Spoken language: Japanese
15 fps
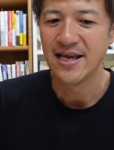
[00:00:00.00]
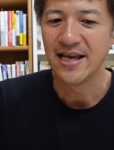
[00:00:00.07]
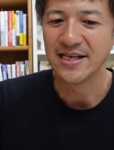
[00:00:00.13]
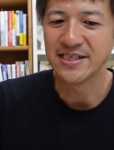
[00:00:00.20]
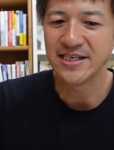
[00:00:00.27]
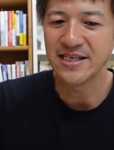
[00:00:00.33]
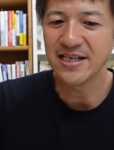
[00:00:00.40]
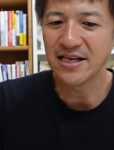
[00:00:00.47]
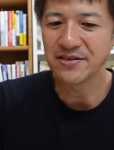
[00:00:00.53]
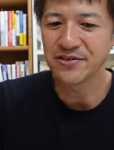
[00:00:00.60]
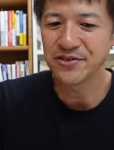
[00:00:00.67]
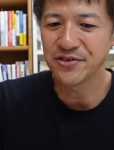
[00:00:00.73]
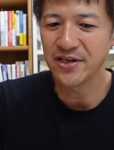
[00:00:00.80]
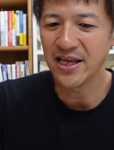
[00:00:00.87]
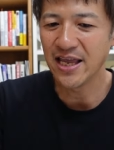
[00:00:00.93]
新達
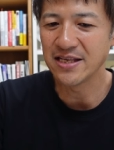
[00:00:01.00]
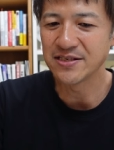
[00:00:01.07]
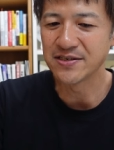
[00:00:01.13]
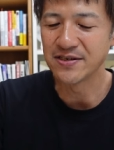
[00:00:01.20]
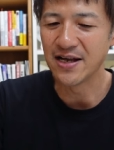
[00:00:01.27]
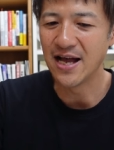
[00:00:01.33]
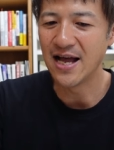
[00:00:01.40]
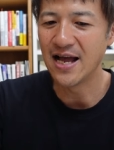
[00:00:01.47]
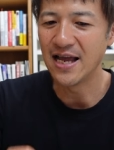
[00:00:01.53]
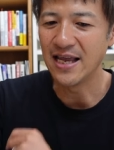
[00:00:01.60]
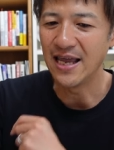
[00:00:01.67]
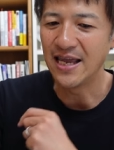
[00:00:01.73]
受理件数が